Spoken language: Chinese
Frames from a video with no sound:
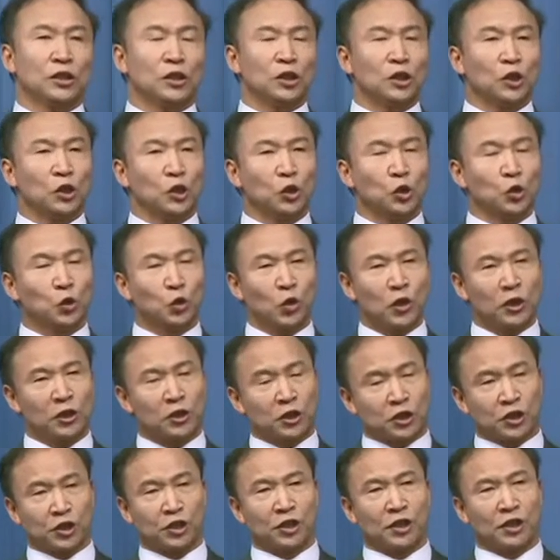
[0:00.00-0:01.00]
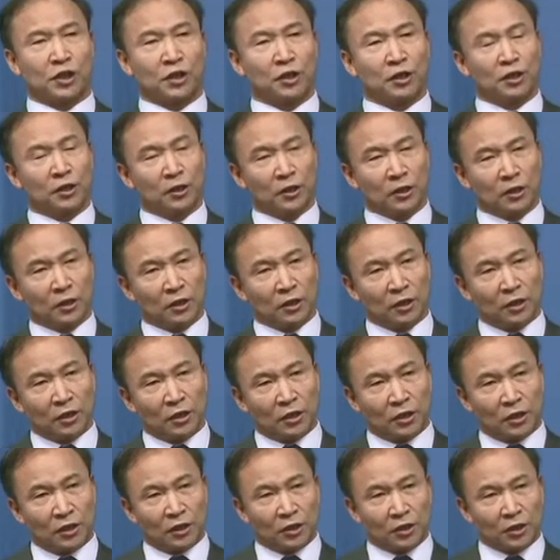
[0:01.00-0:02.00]
说的是
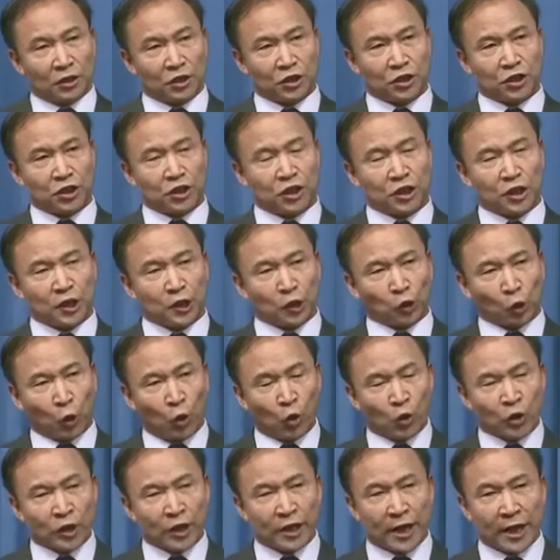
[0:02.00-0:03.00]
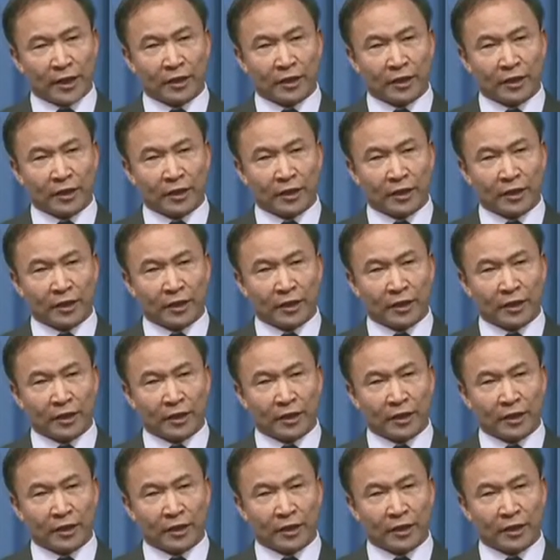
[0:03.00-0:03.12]
以意通言